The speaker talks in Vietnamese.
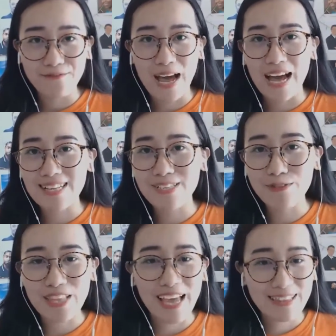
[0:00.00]
Và
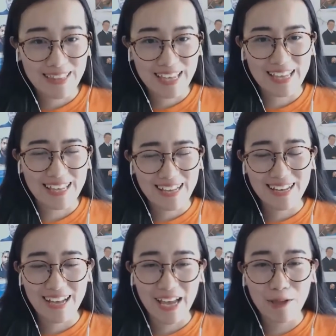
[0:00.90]
đầu tiên thì
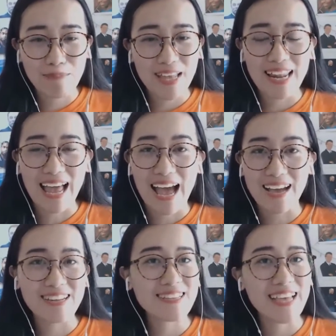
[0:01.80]
em tên
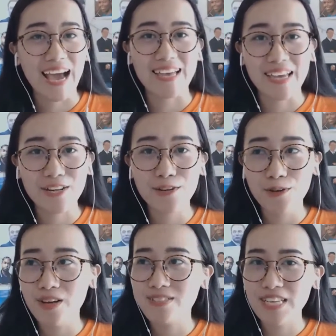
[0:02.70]
là Đinh Thị Hải Yến,
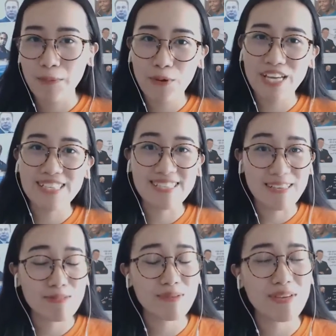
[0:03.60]
sinh năm một nghìn chín
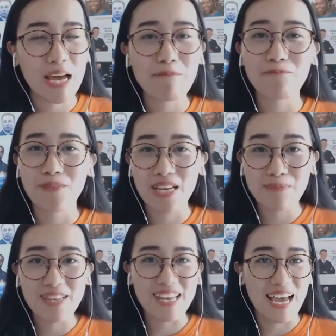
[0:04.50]
trăm chín mươi lăm và
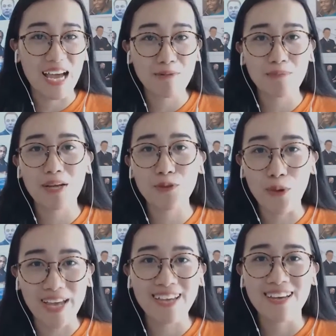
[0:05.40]
đến bây giờ là hai mươi ba tuổi.